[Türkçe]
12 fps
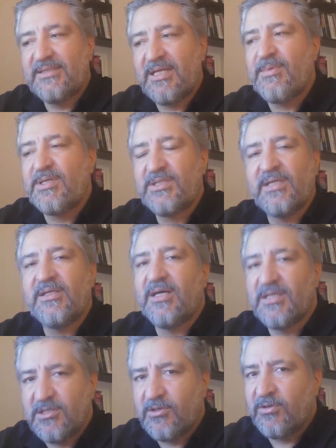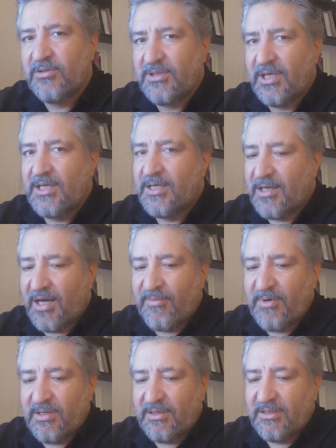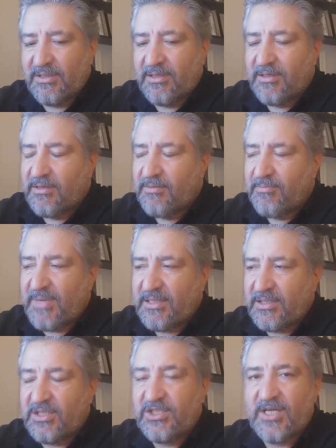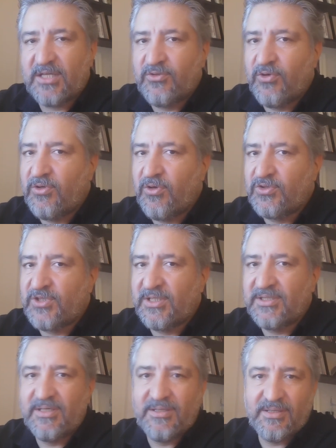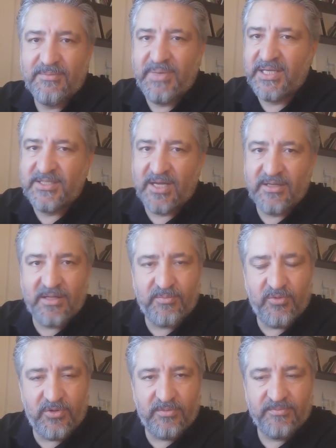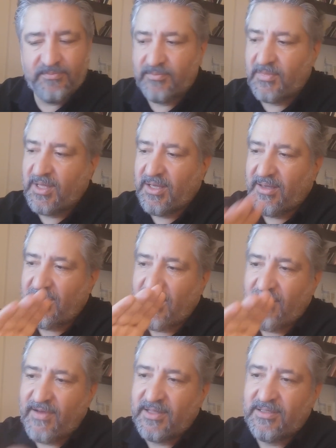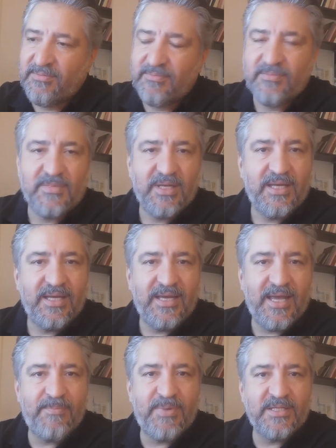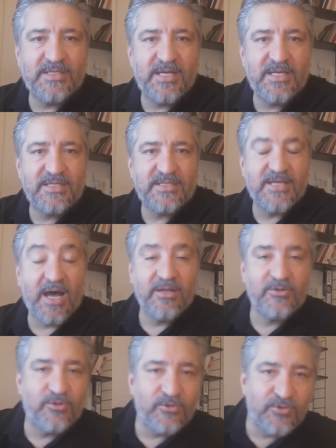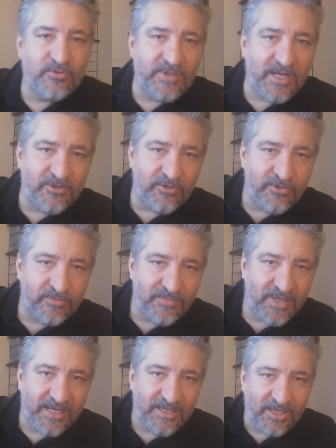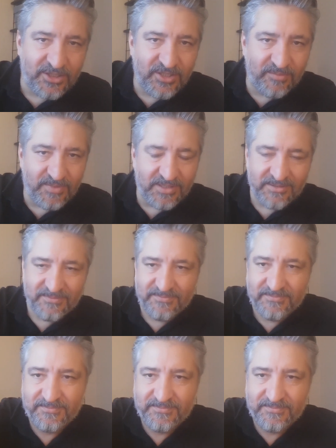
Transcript: demeçlerine hazır olun. Ama ben gidişatın öyle olacağını da pek zannetmiyorum. Efendim hepinize sağlık dolu günler diliyorum. Hayırlı akşamlar.